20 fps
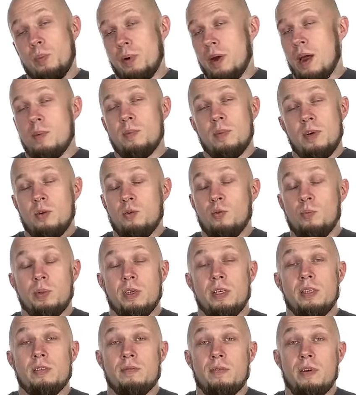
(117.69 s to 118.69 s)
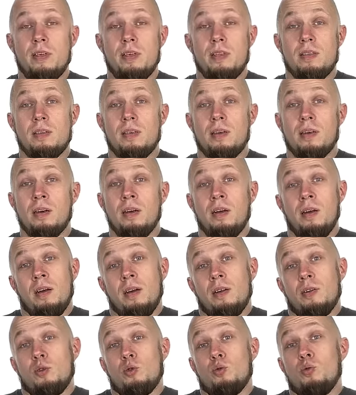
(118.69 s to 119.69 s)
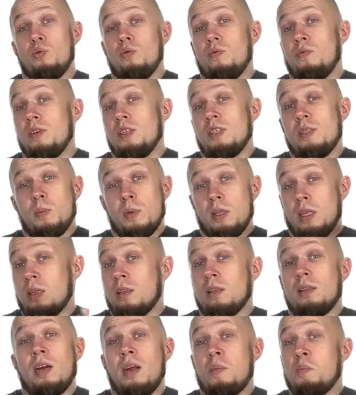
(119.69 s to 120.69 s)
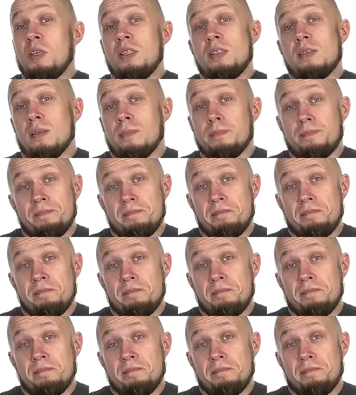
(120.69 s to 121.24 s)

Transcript: прямо у производителя. Ну, видимо, надо торопиться.